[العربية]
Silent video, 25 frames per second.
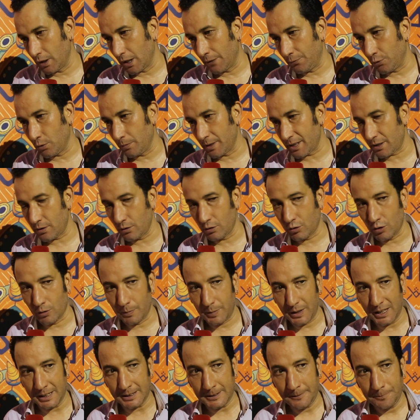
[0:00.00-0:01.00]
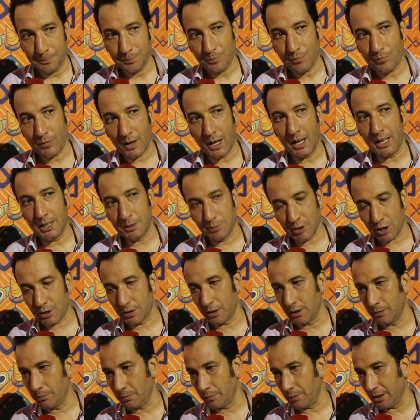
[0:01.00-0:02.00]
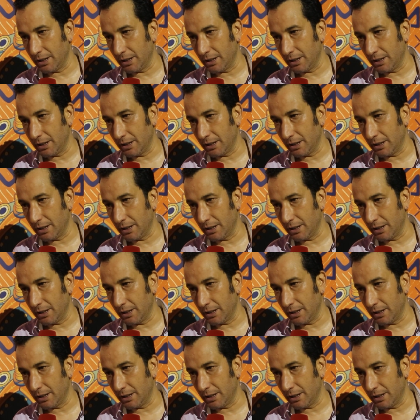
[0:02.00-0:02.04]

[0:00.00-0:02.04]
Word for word: لا فورماسيون كومبليت عاد باش من